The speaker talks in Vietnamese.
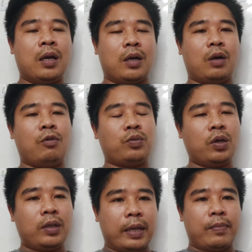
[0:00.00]
còn một số
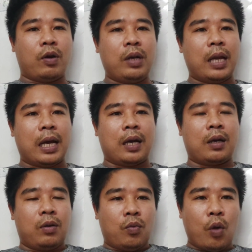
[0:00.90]
anh em hỏi là
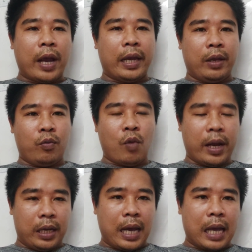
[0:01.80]
ngoài
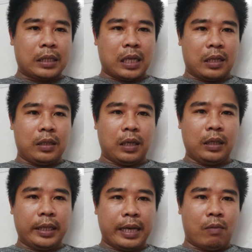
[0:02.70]
ngoài ra xịt những
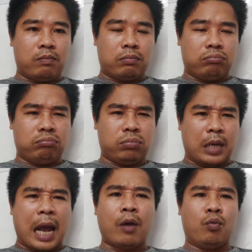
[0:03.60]
cái dòng
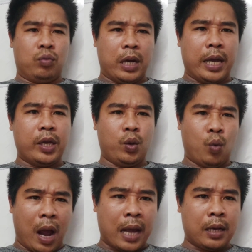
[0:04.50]
nào để hiệu
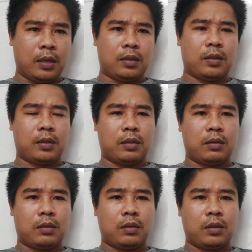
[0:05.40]
quả
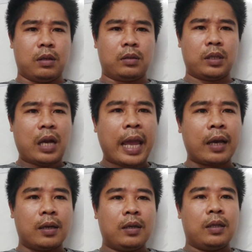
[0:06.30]
người sơ đen
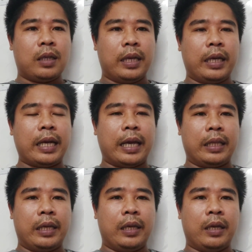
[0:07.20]
thì cái này
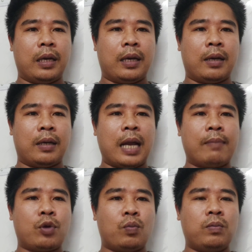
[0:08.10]
thì uh,
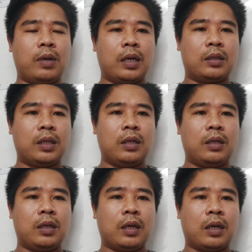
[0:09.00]
Nam cũng uh,
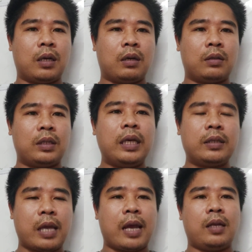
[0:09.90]
xin uh, chia
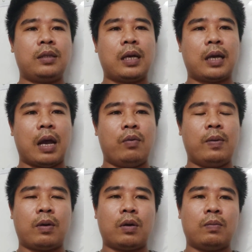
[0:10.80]
sẻ đến tất cả quý
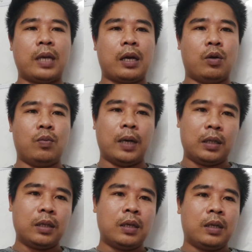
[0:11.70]
bà con nông dân của mình
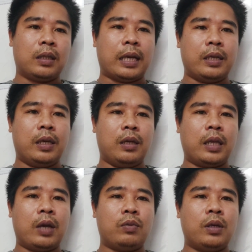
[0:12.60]
tại vì
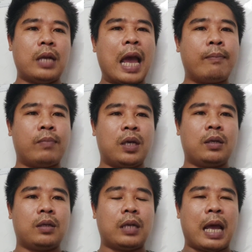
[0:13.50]
theo như Nam á,
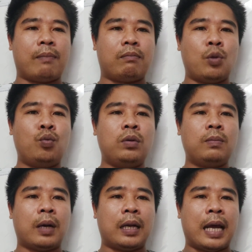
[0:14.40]
Nam muốn
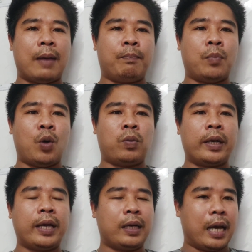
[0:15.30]
mà làm một
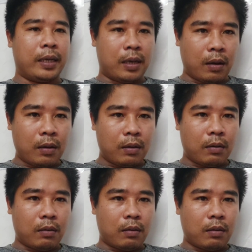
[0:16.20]
cái vấn đề gì đó
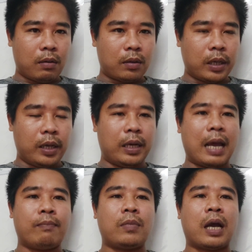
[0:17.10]
thì
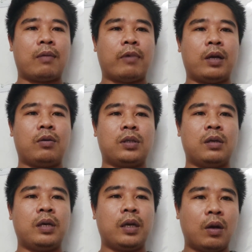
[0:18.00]
nam cần phải có sự
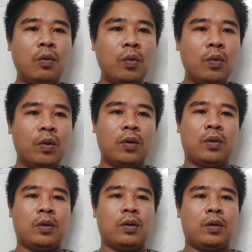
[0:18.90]
nghiên cứu
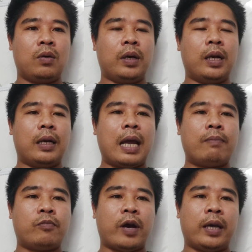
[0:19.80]
có nghĩa là
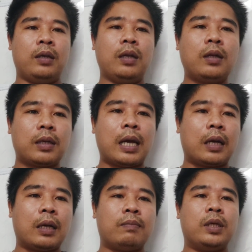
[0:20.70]
nam phải đích
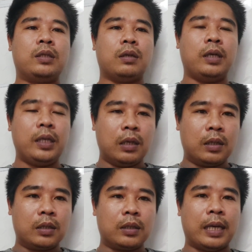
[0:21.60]
thân nam đi xử lý
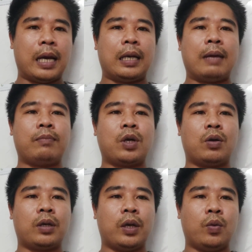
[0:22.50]
giường và nam
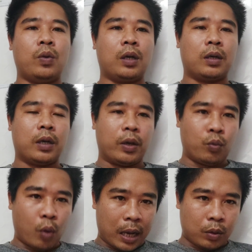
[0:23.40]
coi cái hiệu lực cái hiệu
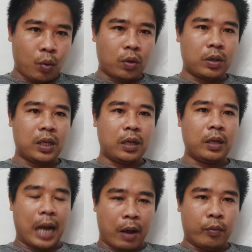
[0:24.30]
quả thuốc nó như thế
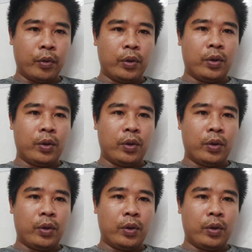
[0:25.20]
nào